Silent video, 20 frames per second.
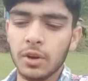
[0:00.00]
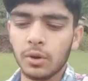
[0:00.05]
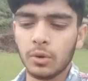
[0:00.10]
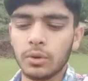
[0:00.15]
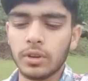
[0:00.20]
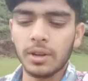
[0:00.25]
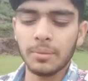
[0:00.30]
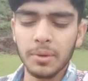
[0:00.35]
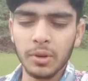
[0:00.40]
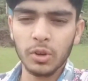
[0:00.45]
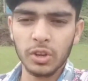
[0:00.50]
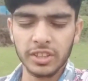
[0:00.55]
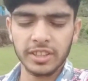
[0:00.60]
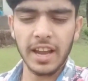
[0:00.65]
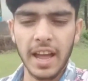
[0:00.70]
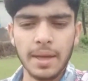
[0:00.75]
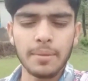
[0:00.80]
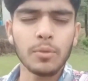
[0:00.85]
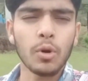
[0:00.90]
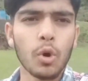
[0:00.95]
और अभी कोई
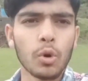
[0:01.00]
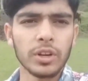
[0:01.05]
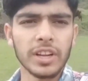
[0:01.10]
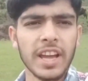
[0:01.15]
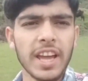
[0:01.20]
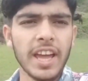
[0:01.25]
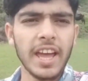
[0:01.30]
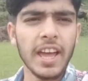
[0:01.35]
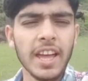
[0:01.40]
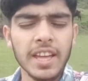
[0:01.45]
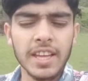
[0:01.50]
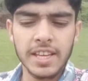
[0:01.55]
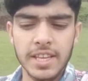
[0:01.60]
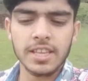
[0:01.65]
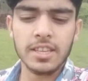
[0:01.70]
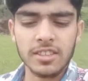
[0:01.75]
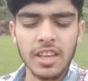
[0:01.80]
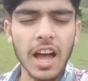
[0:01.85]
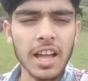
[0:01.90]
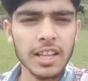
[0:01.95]
टाइम हो रहा है
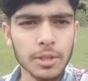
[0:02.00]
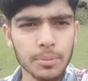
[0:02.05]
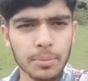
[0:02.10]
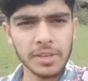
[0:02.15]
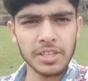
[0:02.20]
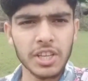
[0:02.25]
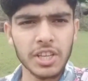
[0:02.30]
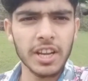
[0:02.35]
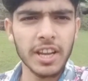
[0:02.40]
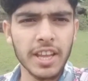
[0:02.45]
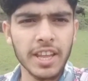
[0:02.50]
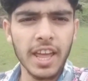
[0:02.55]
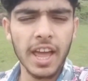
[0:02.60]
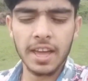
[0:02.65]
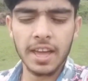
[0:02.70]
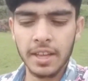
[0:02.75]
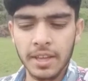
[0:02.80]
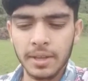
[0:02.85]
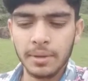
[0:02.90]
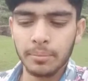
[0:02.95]
सात बज रहे
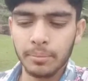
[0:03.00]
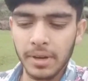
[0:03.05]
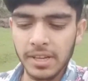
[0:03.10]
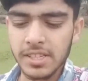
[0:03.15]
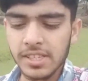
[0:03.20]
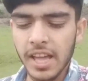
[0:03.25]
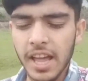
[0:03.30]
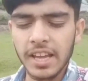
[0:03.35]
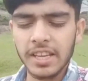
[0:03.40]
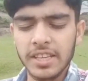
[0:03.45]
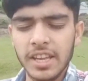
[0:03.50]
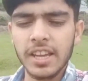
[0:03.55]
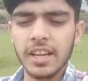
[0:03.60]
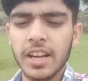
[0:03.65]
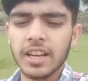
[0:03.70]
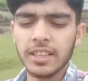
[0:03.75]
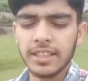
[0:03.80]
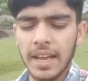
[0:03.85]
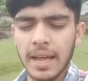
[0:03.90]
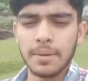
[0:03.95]
हैं बस आई
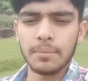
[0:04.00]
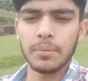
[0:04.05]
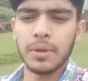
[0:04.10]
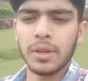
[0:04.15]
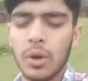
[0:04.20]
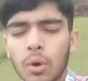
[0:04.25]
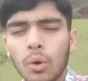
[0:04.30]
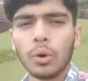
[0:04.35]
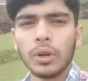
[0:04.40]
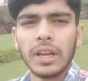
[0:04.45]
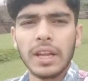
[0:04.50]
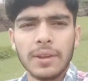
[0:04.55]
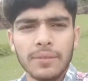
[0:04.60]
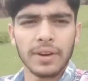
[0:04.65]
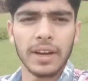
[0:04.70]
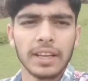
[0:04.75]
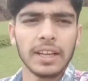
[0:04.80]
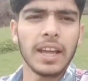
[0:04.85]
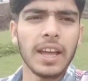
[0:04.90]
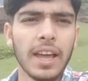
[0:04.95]
का टाइम भी होने वाला